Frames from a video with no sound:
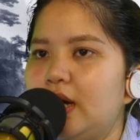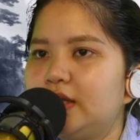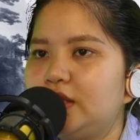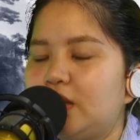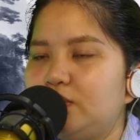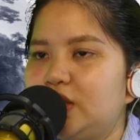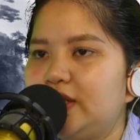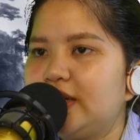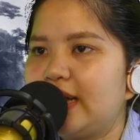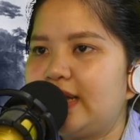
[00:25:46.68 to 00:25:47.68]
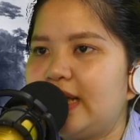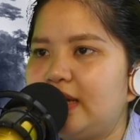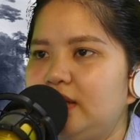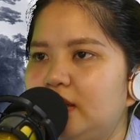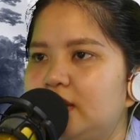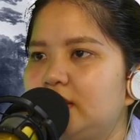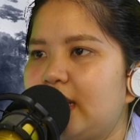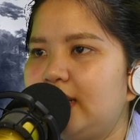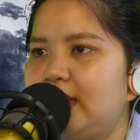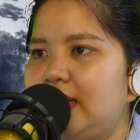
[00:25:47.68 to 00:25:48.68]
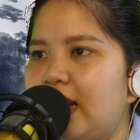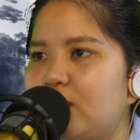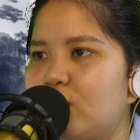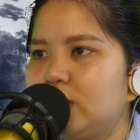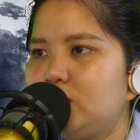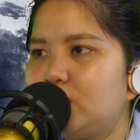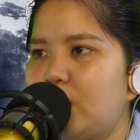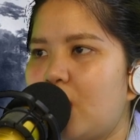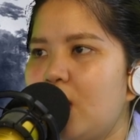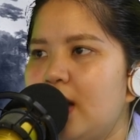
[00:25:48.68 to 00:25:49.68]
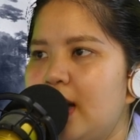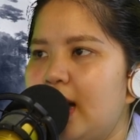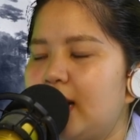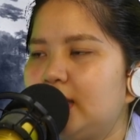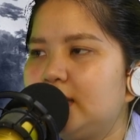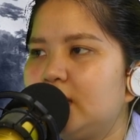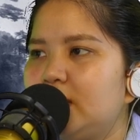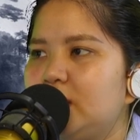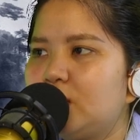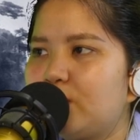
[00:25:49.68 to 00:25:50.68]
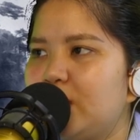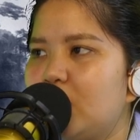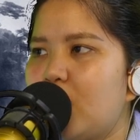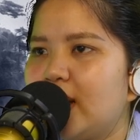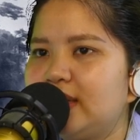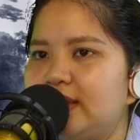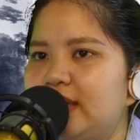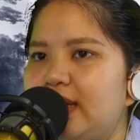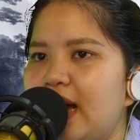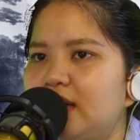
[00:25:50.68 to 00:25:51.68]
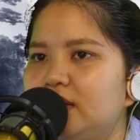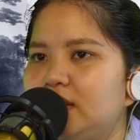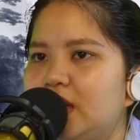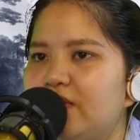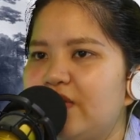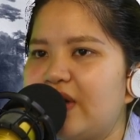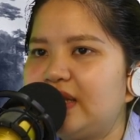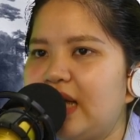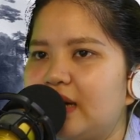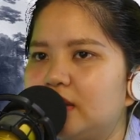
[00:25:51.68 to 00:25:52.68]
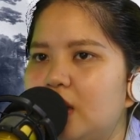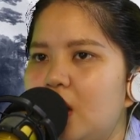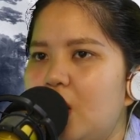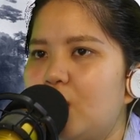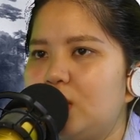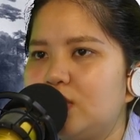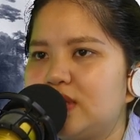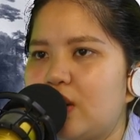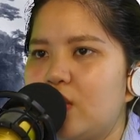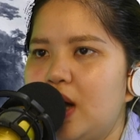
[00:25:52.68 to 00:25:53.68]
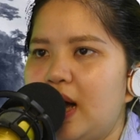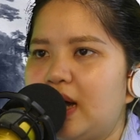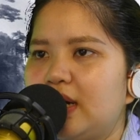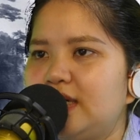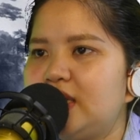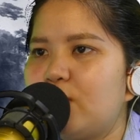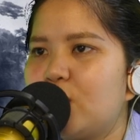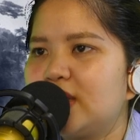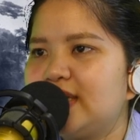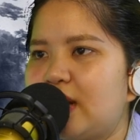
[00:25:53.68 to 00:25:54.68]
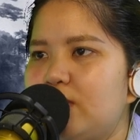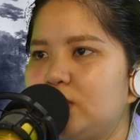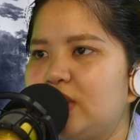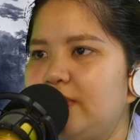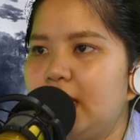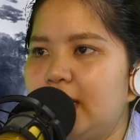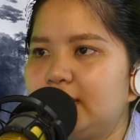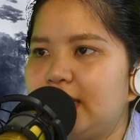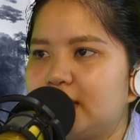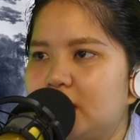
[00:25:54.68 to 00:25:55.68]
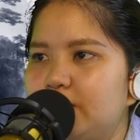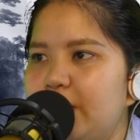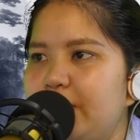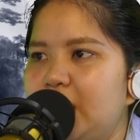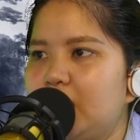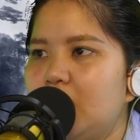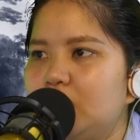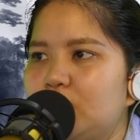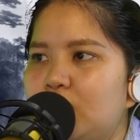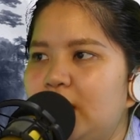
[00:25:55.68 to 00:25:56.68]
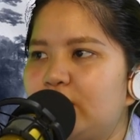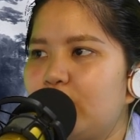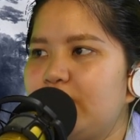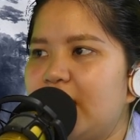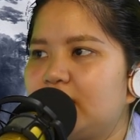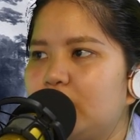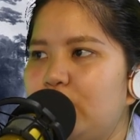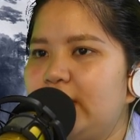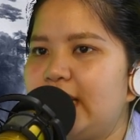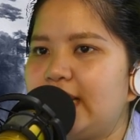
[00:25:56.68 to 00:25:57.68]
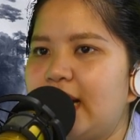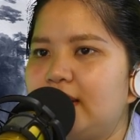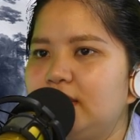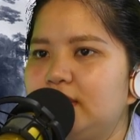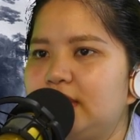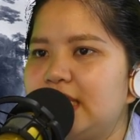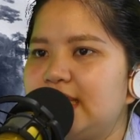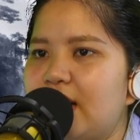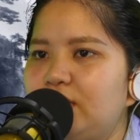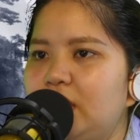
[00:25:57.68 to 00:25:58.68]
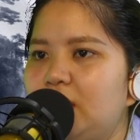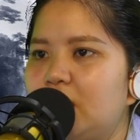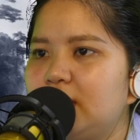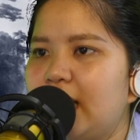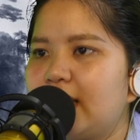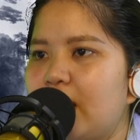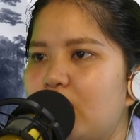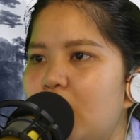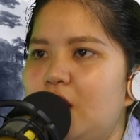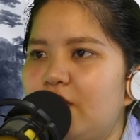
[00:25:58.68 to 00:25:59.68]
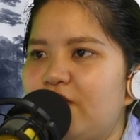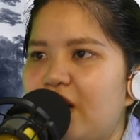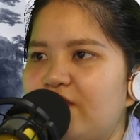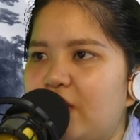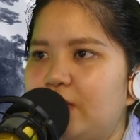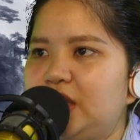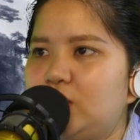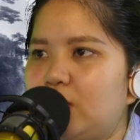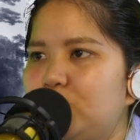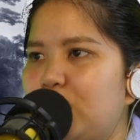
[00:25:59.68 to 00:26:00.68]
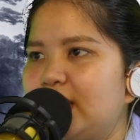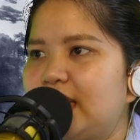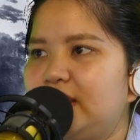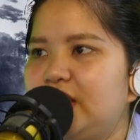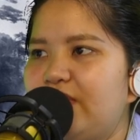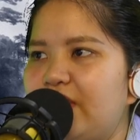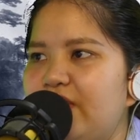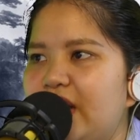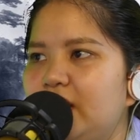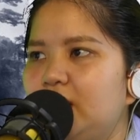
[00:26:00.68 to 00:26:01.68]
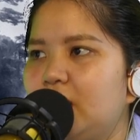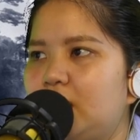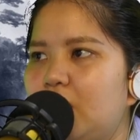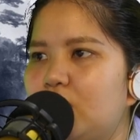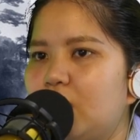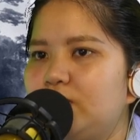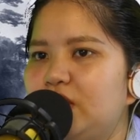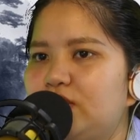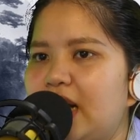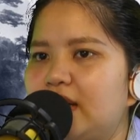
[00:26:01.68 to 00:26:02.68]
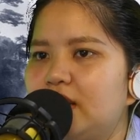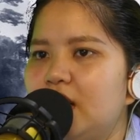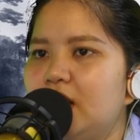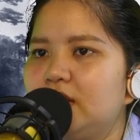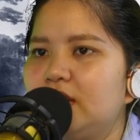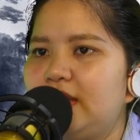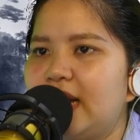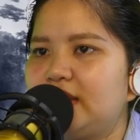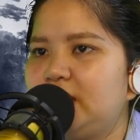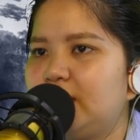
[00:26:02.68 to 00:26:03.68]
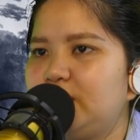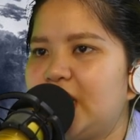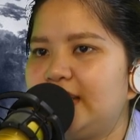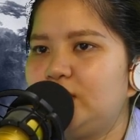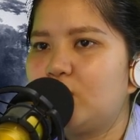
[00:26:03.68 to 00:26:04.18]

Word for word: Trong trời đất đen nhánh Hứa thanh yên lặng ngồi ở chỗ đó Hắn nghĩ tới những tộc nhân hóa thành thịt nát Nhớ về phán nhạc Hồi lâu sau hắn lấy ra một cây sáo màu tím Đặt ở bên miệng Thổi lên khúc nhạc tiểu huyền dạy hắn Tiếng sáo nức nở ngạn ngào Vang vọng bên trong tòa thành trì vắng vẻ Thật lâu không tiêu tan Thời gian chậm rãi trôi